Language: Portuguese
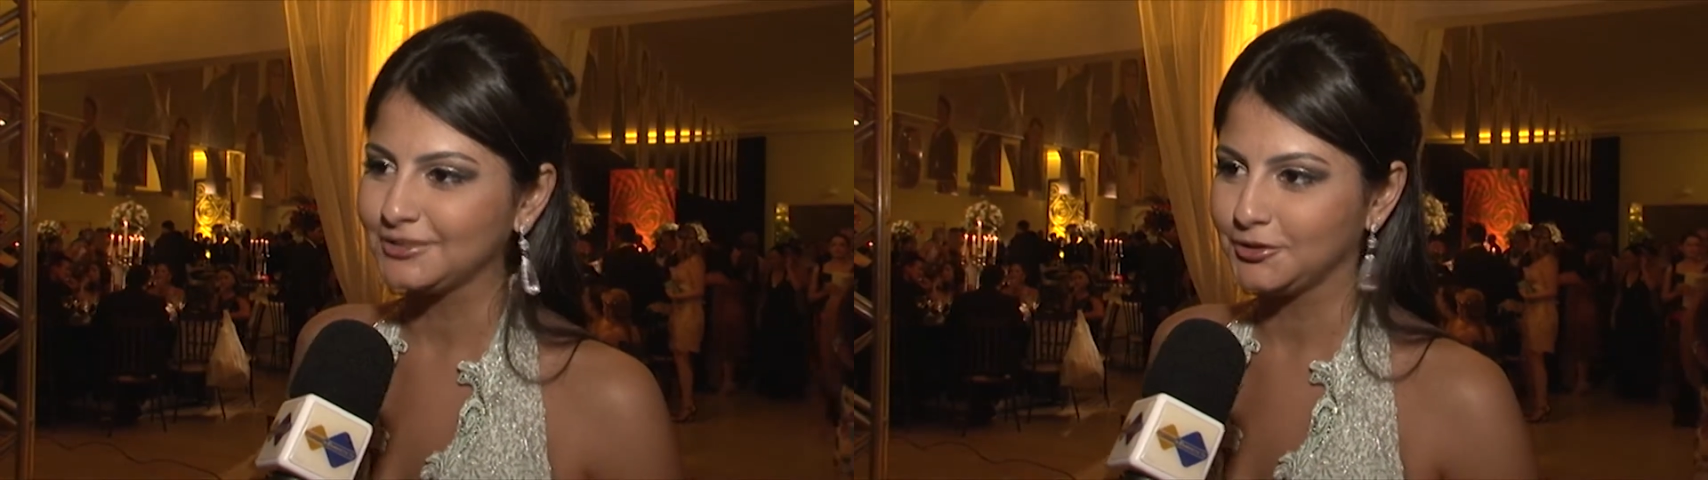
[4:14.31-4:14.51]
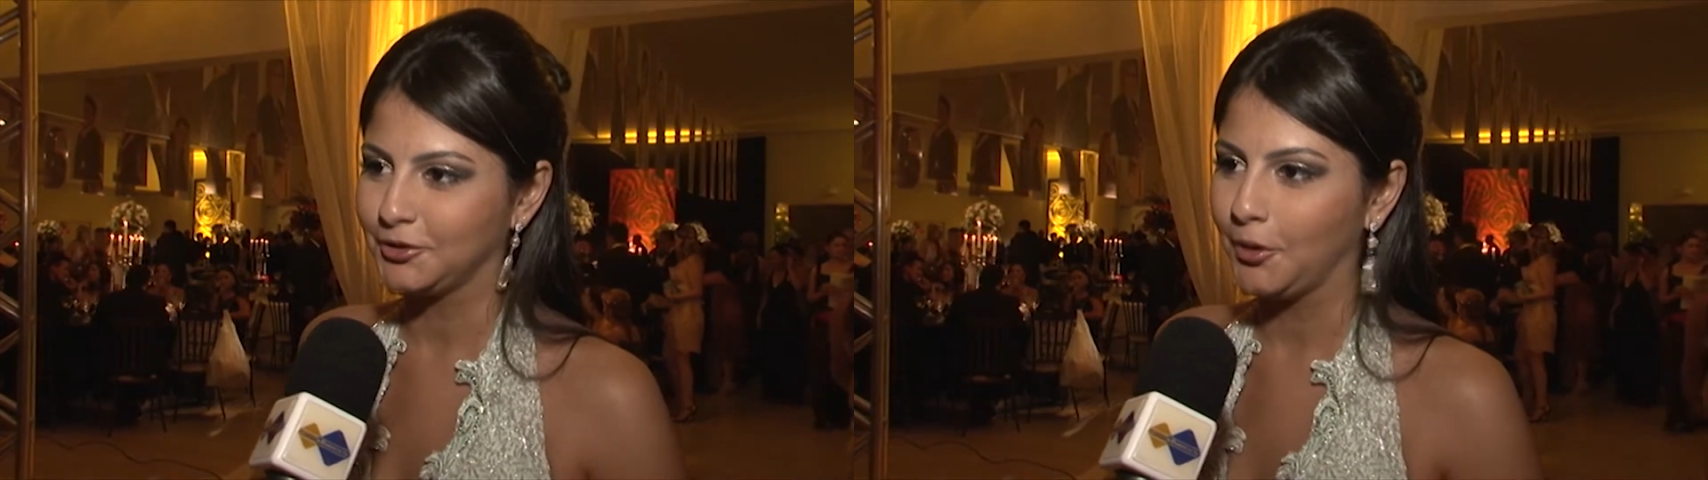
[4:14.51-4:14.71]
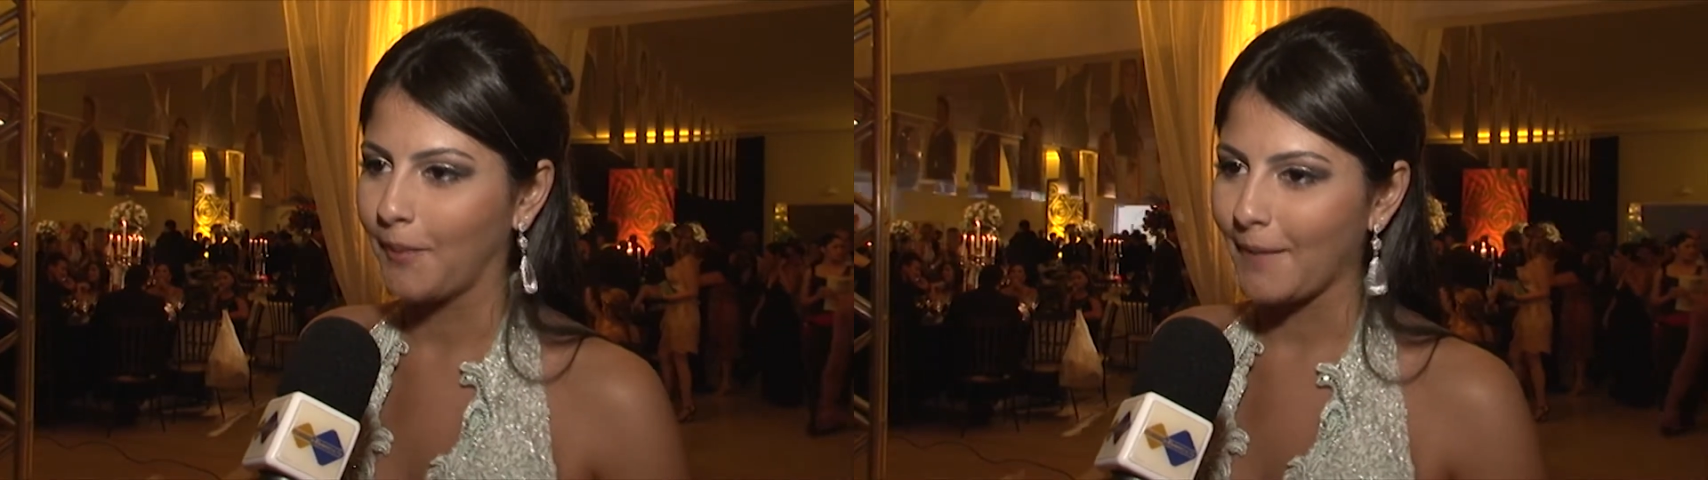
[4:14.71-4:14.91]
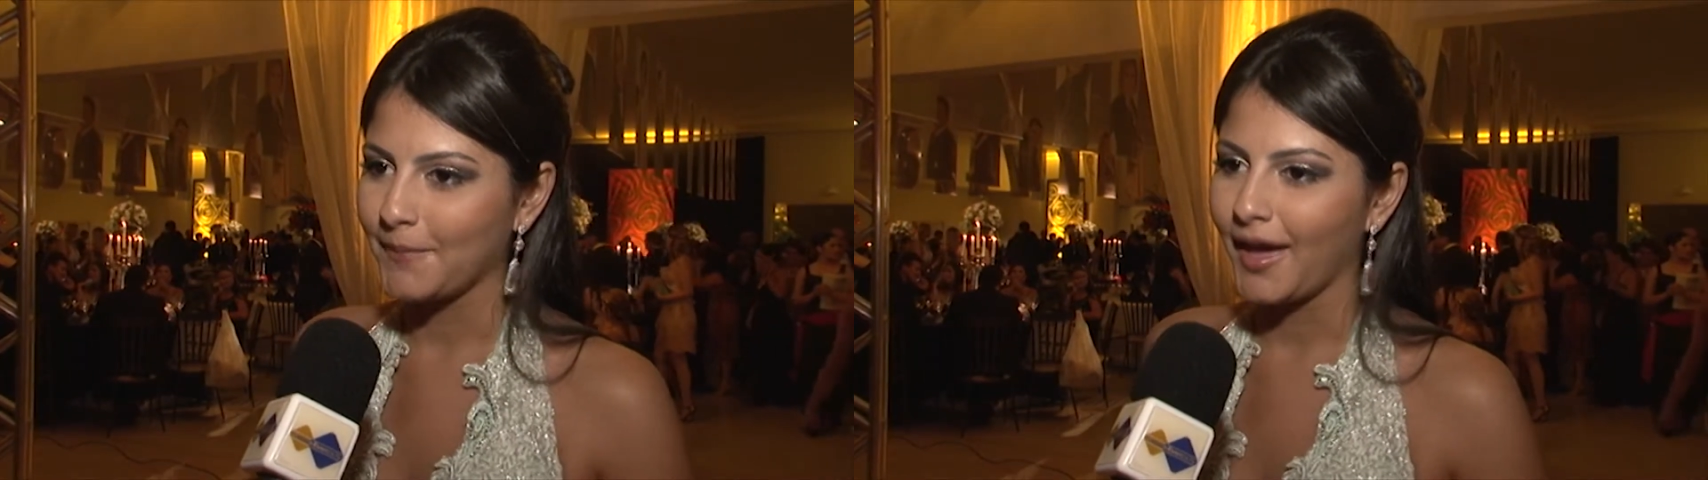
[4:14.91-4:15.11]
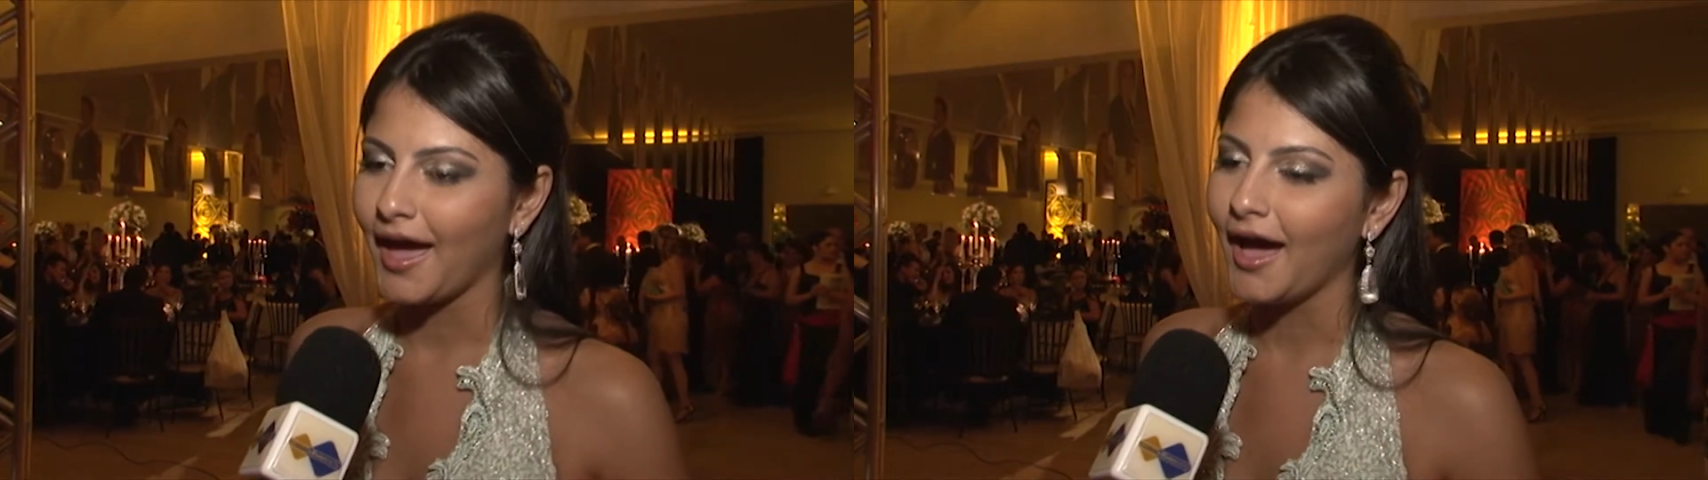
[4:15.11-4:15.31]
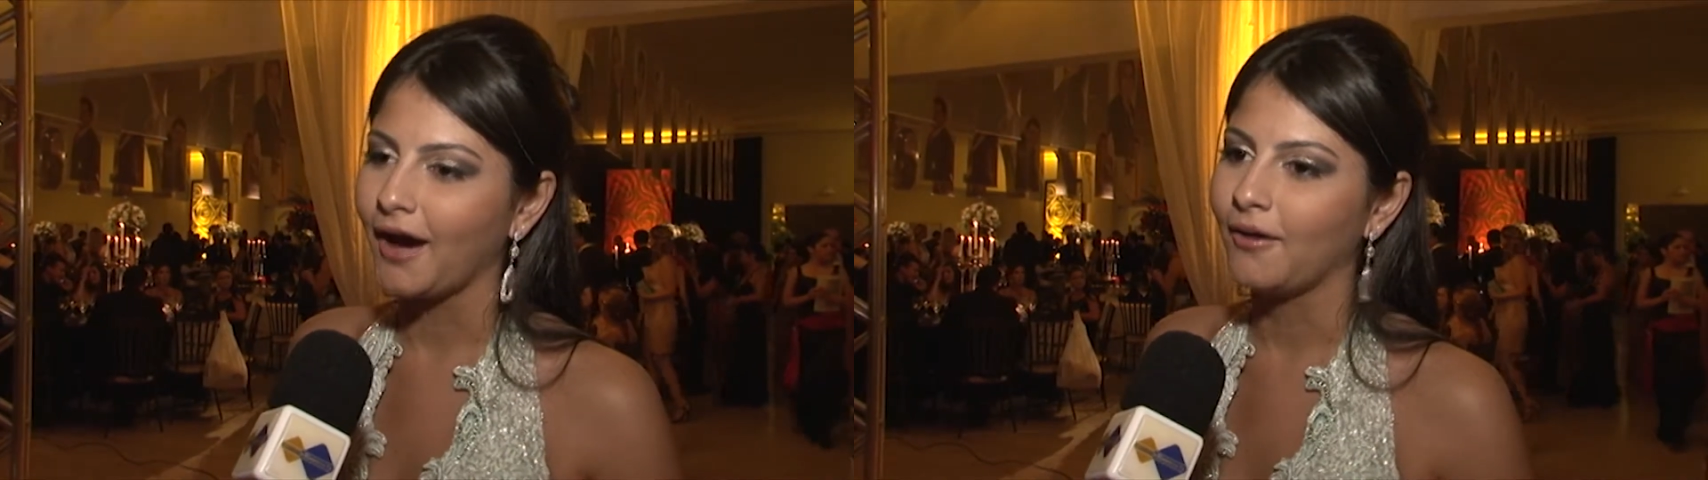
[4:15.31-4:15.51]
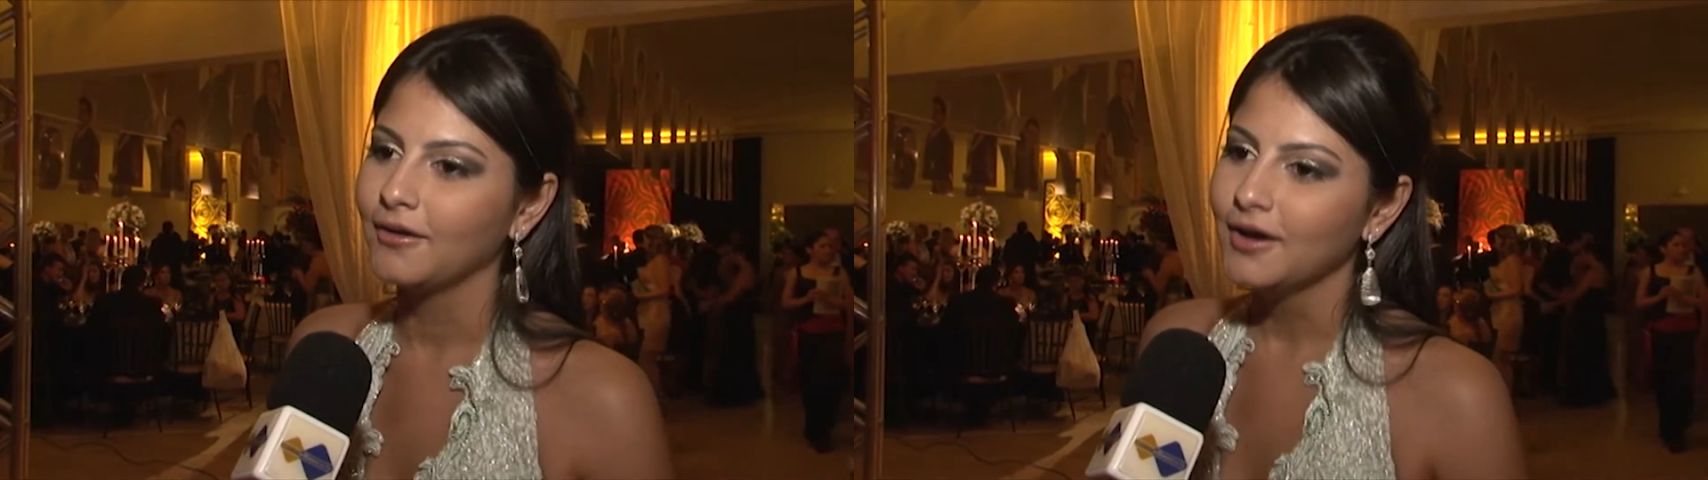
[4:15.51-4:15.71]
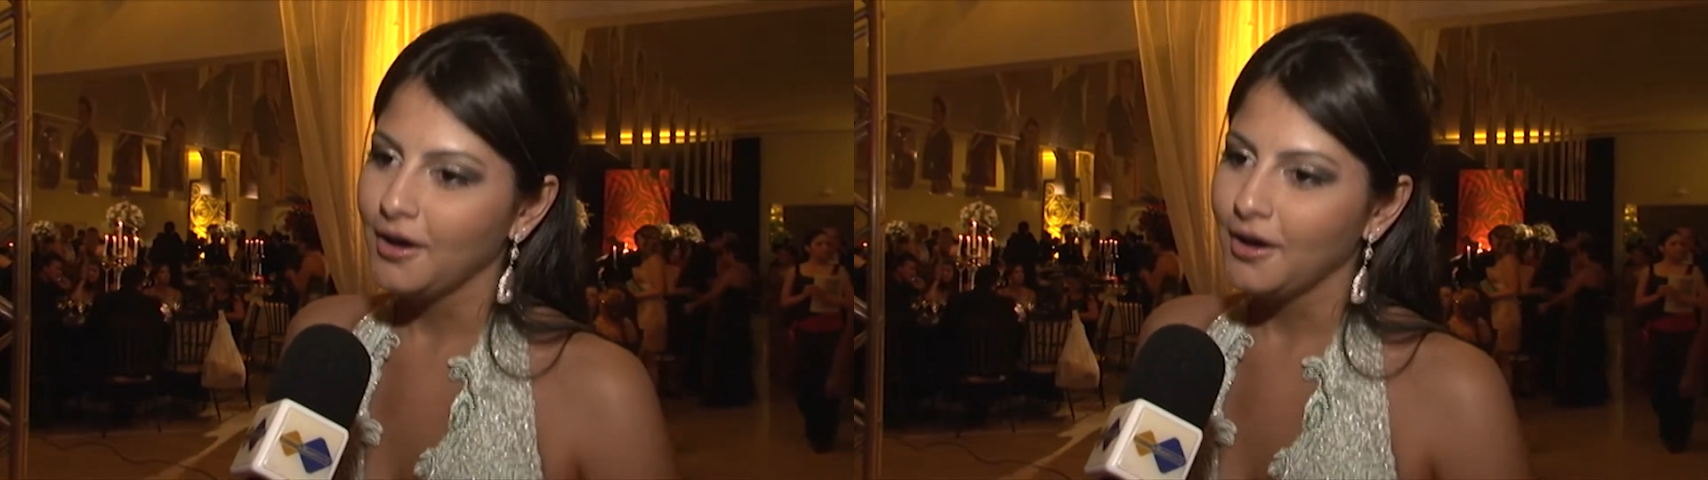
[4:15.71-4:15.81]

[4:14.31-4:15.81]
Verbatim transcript: tudo no papel,